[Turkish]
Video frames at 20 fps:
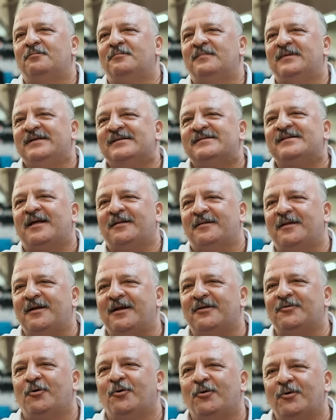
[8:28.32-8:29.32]

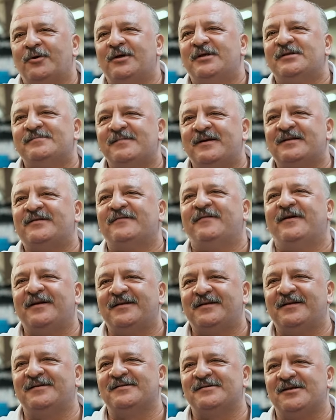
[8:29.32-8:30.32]
İnsanlara doğru hizmet
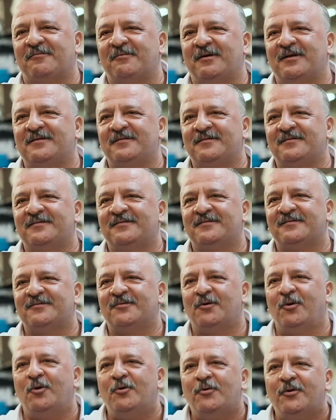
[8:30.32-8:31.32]
verdiğin zaman
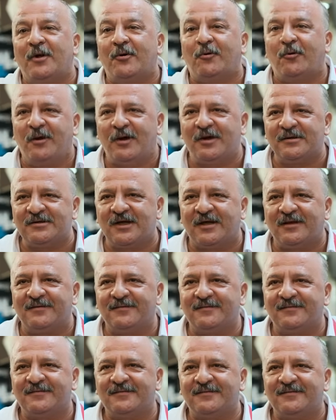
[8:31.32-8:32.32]
önüne koyacaksın
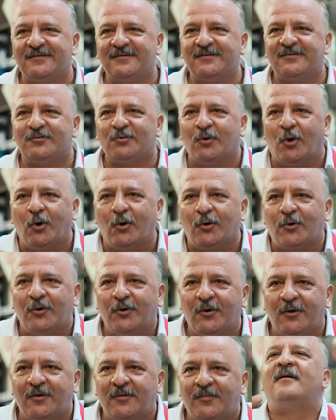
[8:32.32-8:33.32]

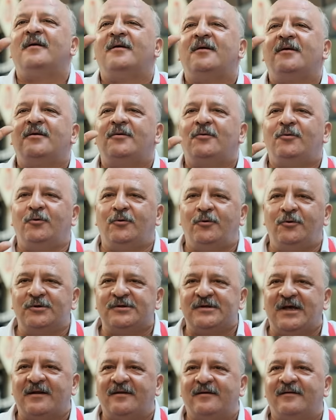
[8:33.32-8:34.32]
doğruyu.
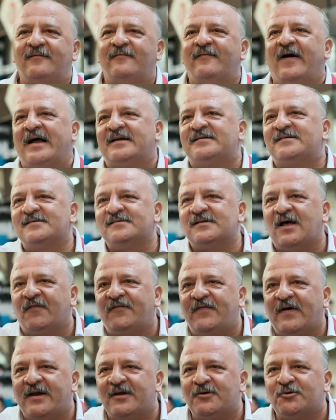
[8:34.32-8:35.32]
Yürüyeceksin. Varsın
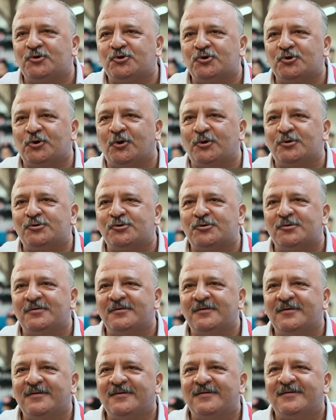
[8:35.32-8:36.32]
zaferin küçük olsun.
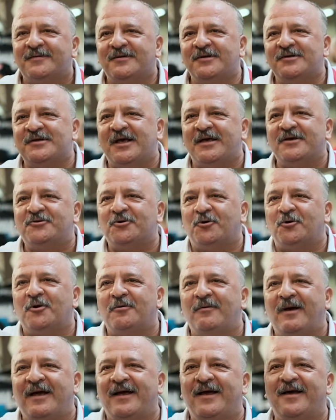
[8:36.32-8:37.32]
Diyeceksin ki onu
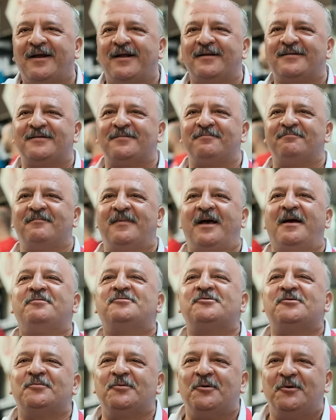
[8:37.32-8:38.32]
ben yarattım.
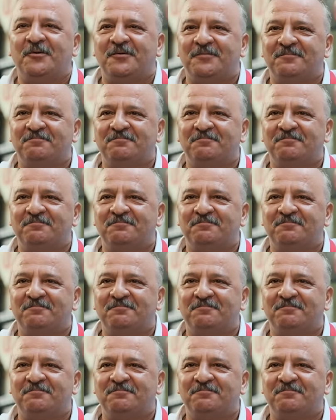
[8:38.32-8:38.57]
Hepsi bu.